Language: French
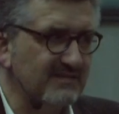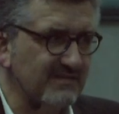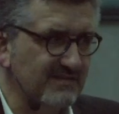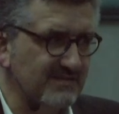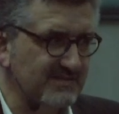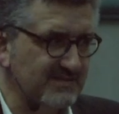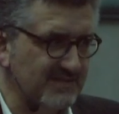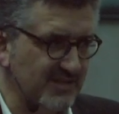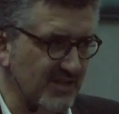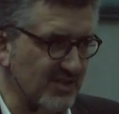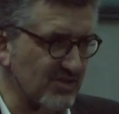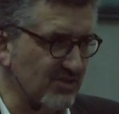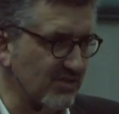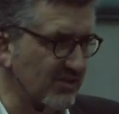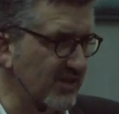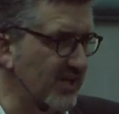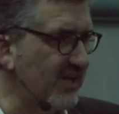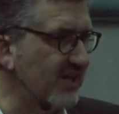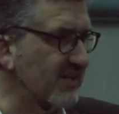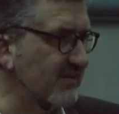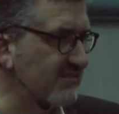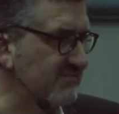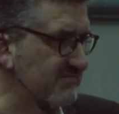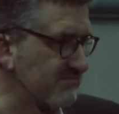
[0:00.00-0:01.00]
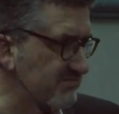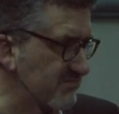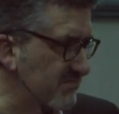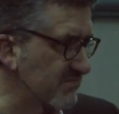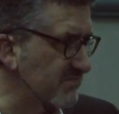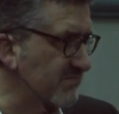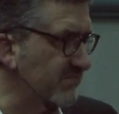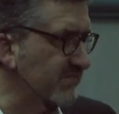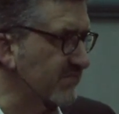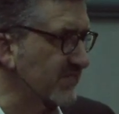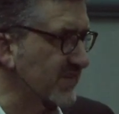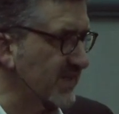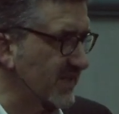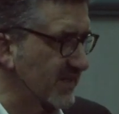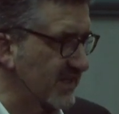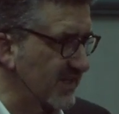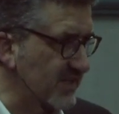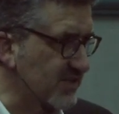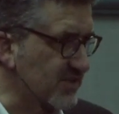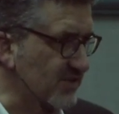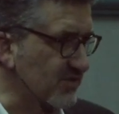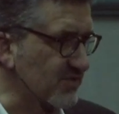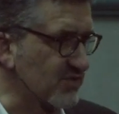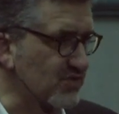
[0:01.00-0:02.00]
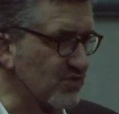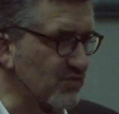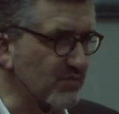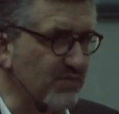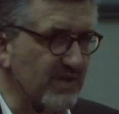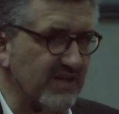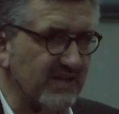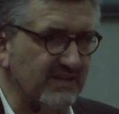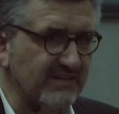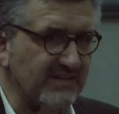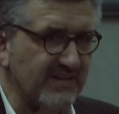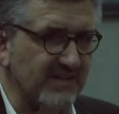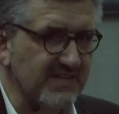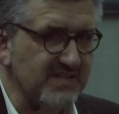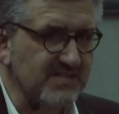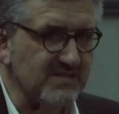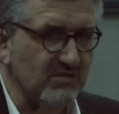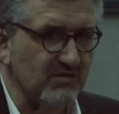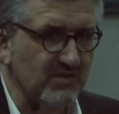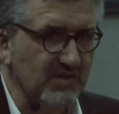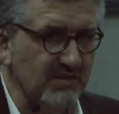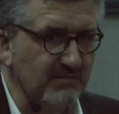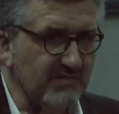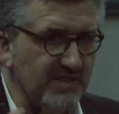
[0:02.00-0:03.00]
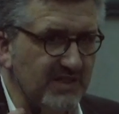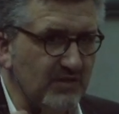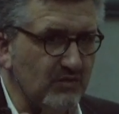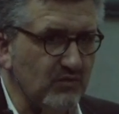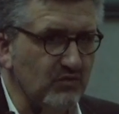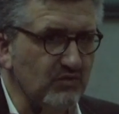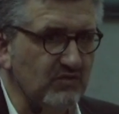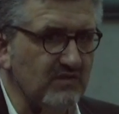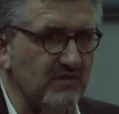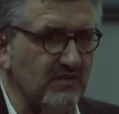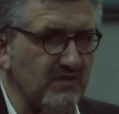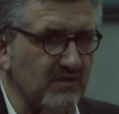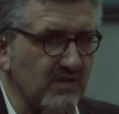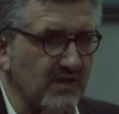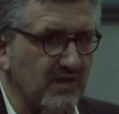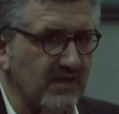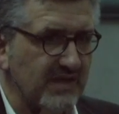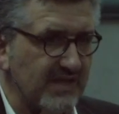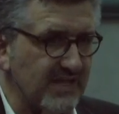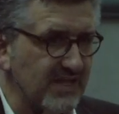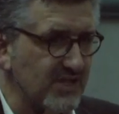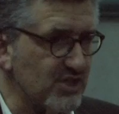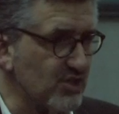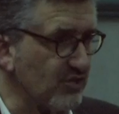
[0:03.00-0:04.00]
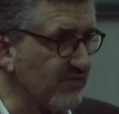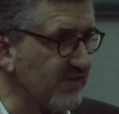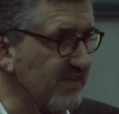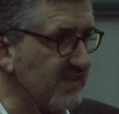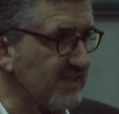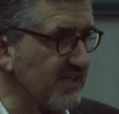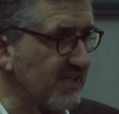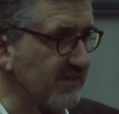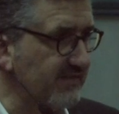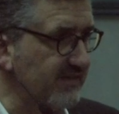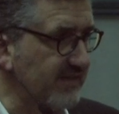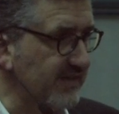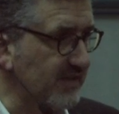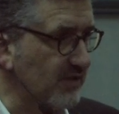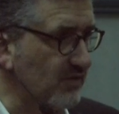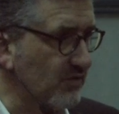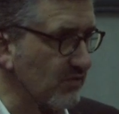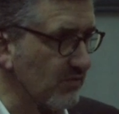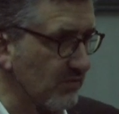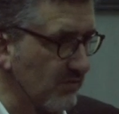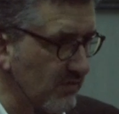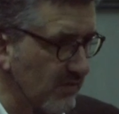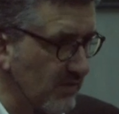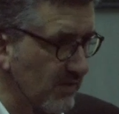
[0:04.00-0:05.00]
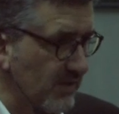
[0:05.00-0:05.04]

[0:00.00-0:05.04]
ces gens-là, ils sont super intéressants, ils m'écoutent, et j'ai envie de travailler avec eux,